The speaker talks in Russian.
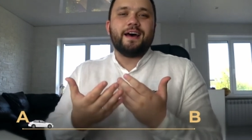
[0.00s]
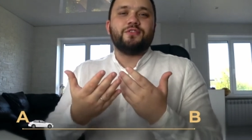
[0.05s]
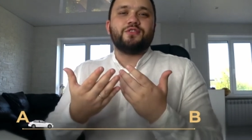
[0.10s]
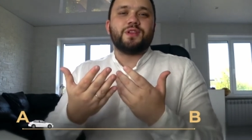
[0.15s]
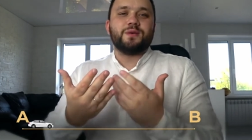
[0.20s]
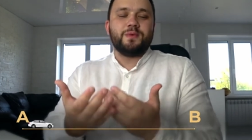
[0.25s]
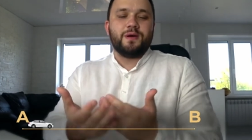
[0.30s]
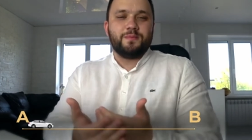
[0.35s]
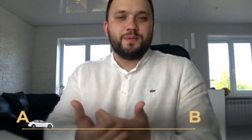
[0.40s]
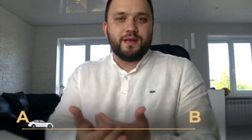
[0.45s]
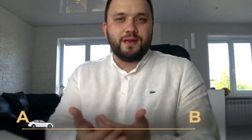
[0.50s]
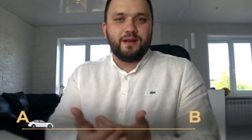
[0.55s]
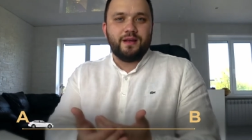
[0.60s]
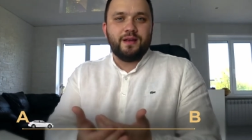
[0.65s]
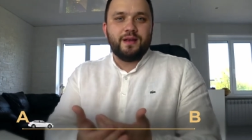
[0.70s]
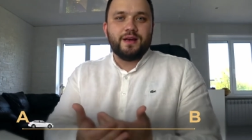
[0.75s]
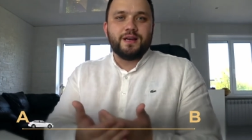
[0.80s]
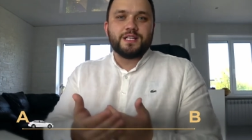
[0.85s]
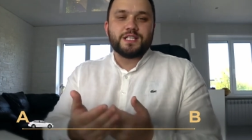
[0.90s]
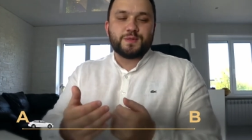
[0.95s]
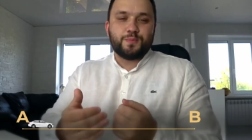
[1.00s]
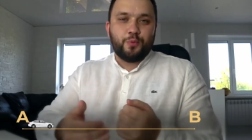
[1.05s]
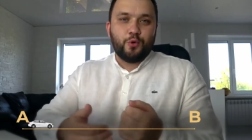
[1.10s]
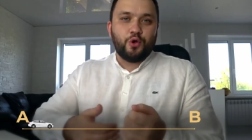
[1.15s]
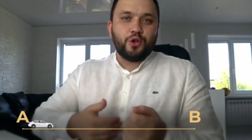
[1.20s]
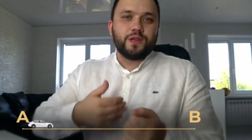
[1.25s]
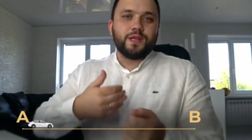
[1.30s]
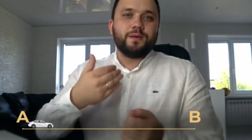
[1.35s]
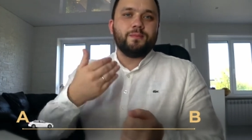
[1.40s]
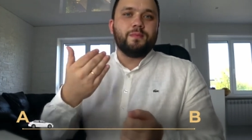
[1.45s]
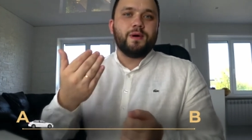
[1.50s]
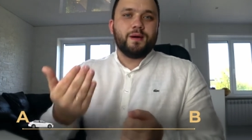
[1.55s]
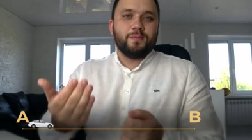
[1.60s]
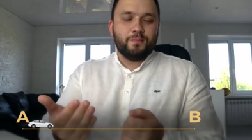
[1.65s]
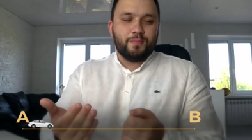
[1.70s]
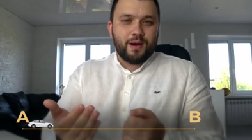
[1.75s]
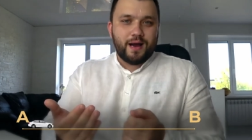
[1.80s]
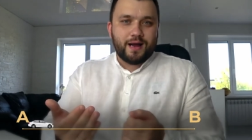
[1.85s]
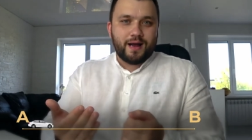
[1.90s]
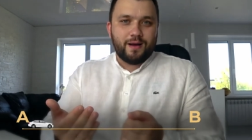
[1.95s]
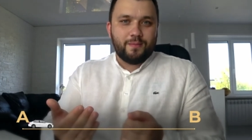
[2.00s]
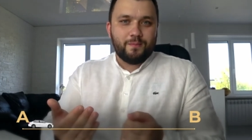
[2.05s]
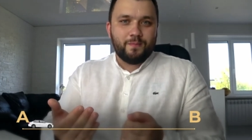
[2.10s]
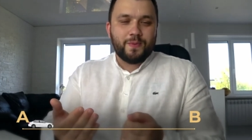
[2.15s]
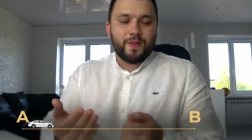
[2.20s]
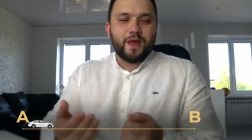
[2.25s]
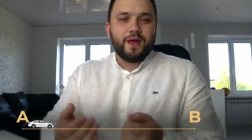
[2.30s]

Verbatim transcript: автомобиль с полным баком.